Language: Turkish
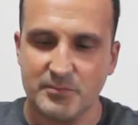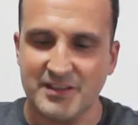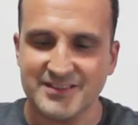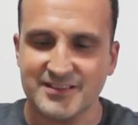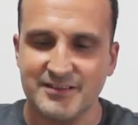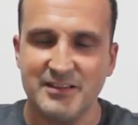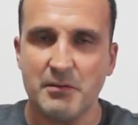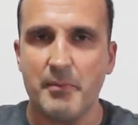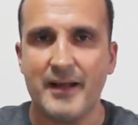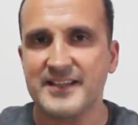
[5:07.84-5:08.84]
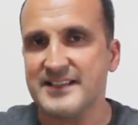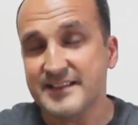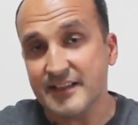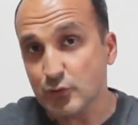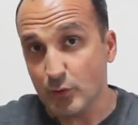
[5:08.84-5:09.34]
da mantıklı değil ama belki
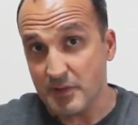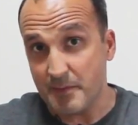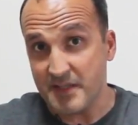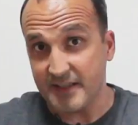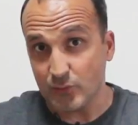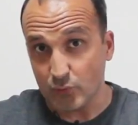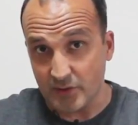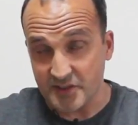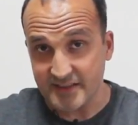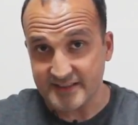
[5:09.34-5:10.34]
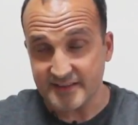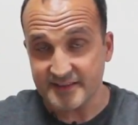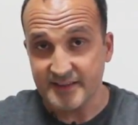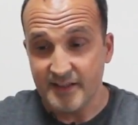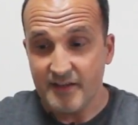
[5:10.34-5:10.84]
internet olmayan bir yerde
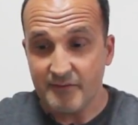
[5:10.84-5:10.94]
kullanacaksanız